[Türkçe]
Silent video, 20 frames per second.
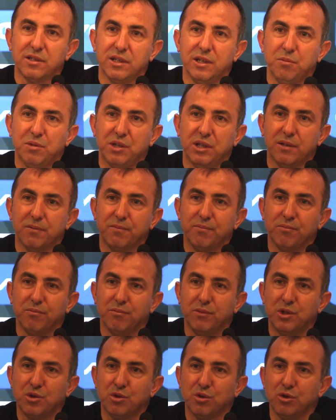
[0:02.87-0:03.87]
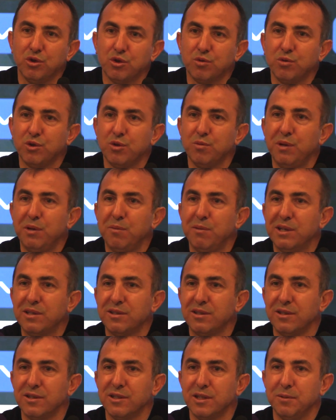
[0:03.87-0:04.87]
isterim ki birçoğunuz bunu
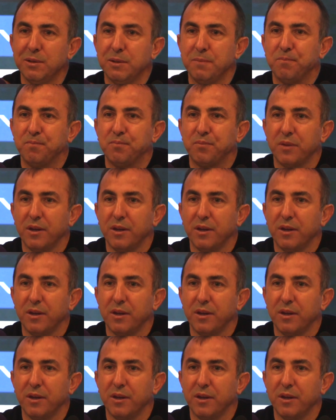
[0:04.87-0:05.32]
bilmezsiniz ama